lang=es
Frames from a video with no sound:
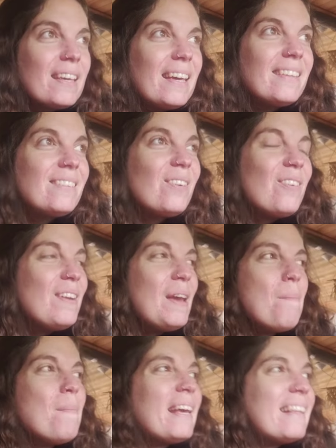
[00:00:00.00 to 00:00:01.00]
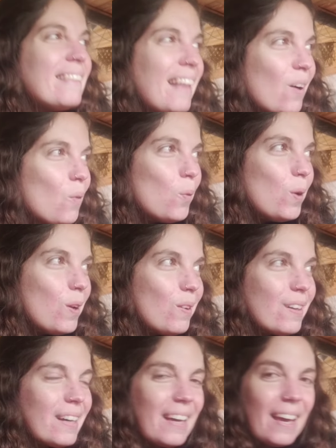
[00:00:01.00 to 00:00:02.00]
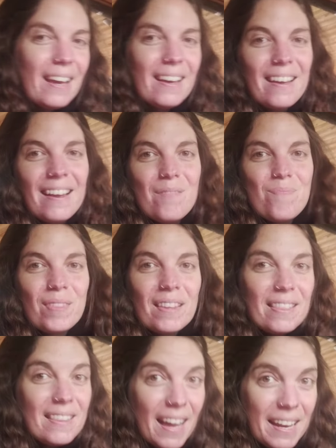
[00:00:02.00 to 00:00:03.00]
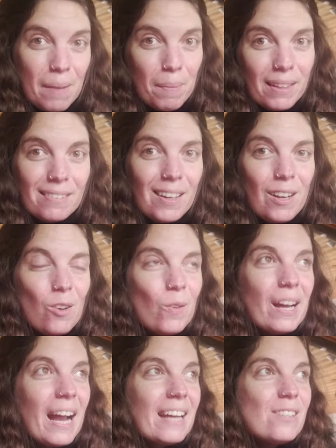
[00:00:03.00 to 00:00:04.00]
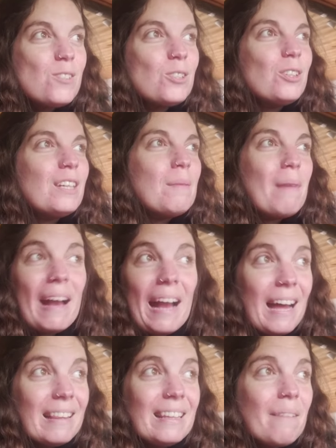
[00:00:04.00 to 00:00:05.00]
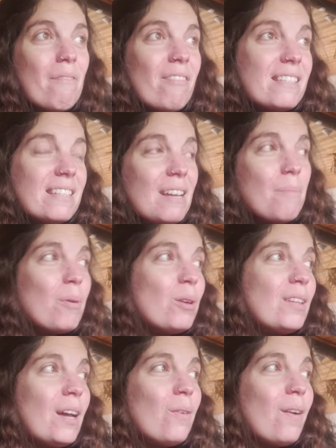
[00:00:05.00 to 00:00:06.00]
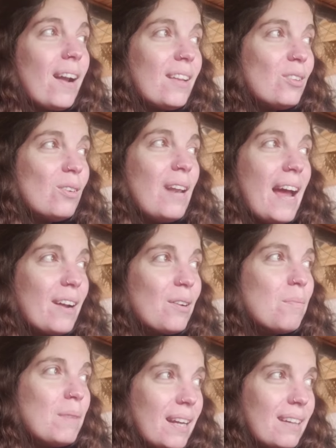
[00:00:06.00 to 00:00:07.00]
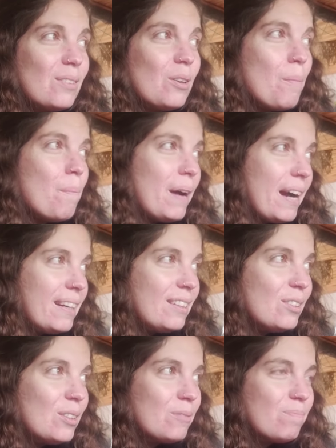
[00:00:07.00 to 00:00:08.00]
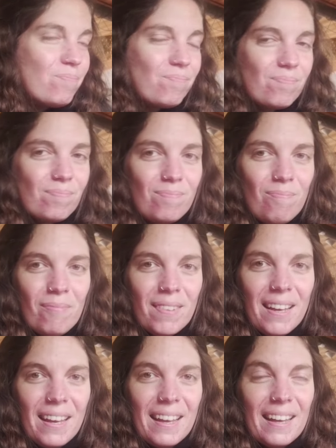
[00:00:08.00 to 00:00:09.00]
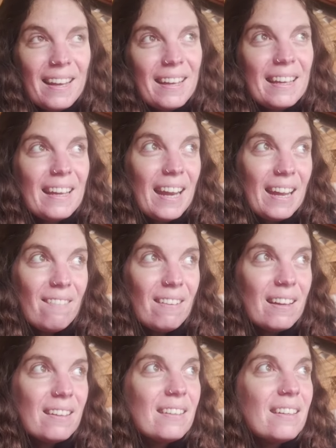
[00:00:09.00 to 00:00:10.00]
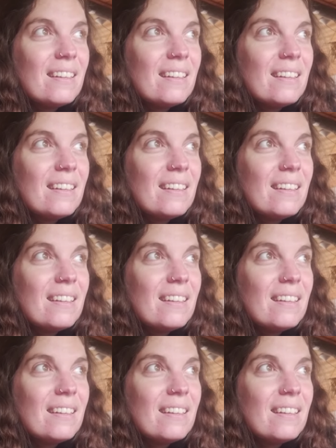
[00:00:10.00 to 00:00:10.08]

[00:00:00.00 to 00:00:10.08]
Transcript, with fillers: Y es un espectáculo que Diariamente lo engancho y me encanta, me fascina y puedo estar un rato largo mirando el pajarito. Eh, increíble.